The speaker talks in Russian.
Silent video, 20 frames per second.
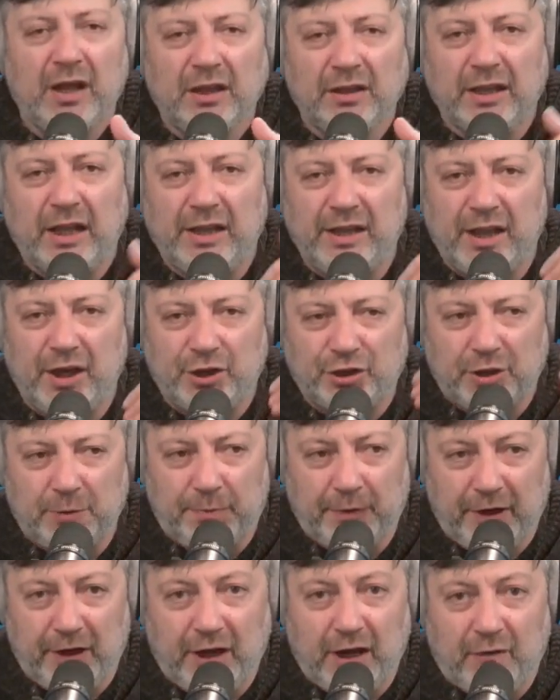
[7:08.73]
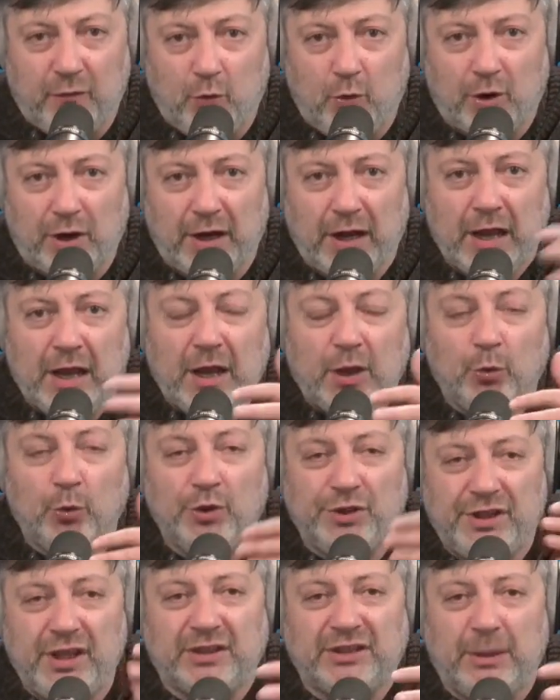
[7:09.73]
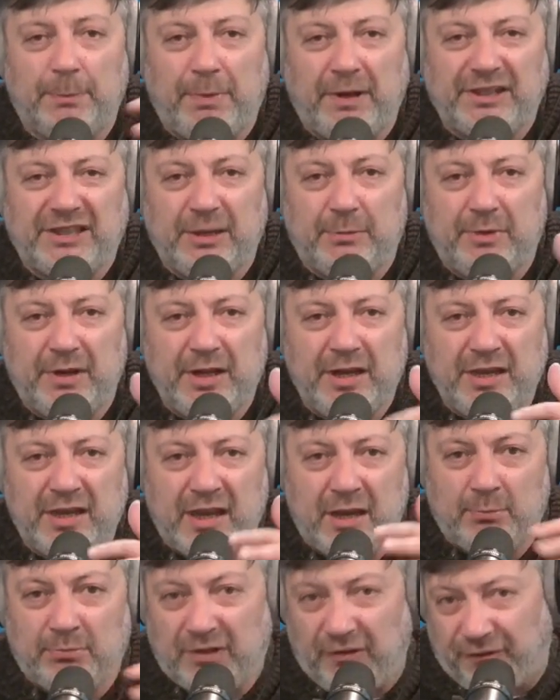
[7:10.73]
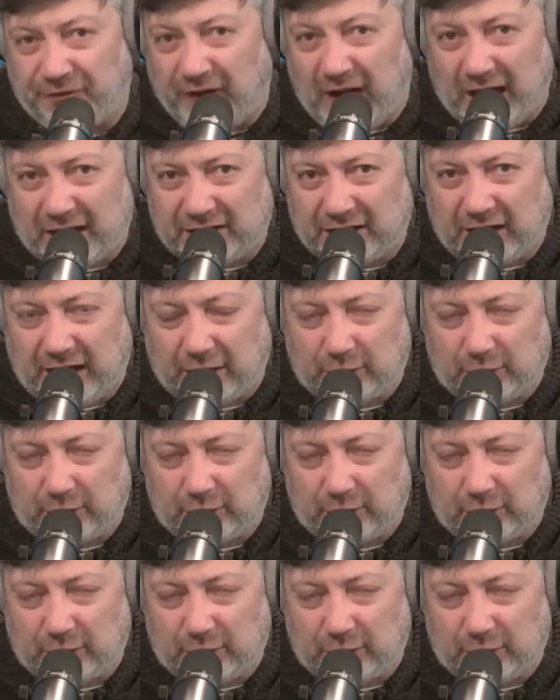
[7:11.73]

дальнейшие переговоры, ну, естественно, по тем линиям де-факто,